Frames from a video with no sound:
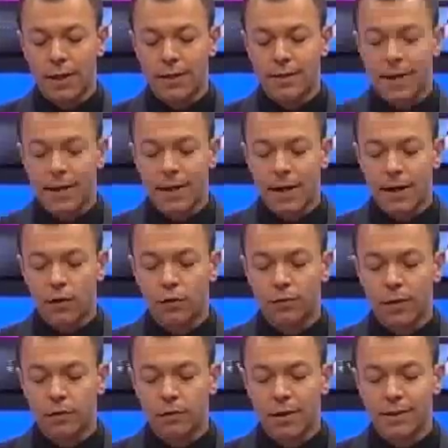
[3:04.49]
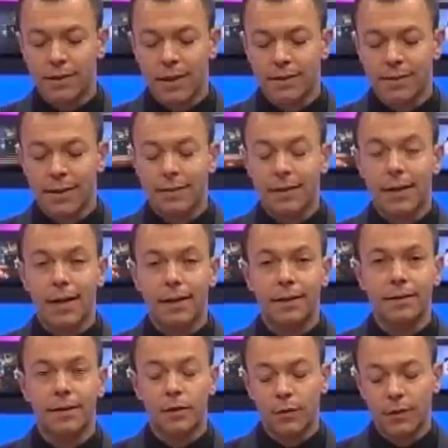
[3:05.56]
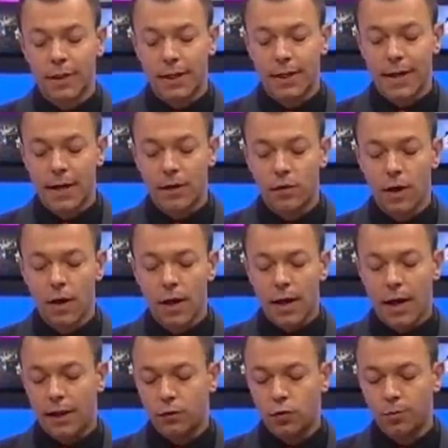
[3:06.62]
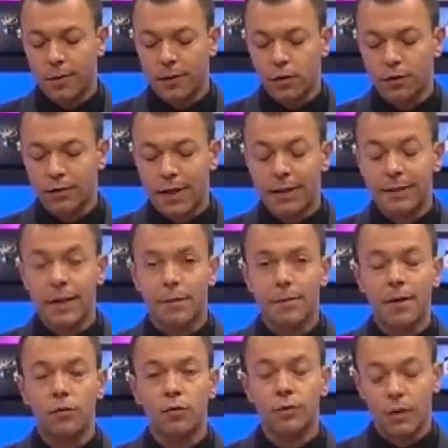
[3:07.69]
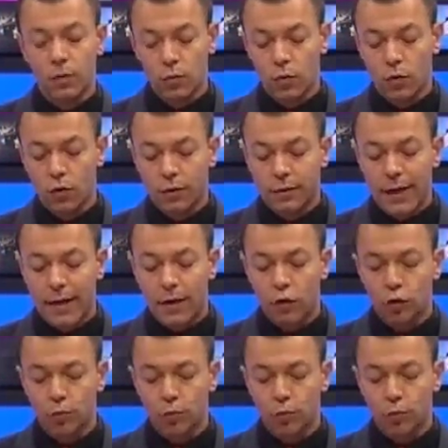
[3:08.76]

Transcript: L'anziana ha raccontato di essere stata aggredita da un italiano alto 1,80 m armato di un coltello.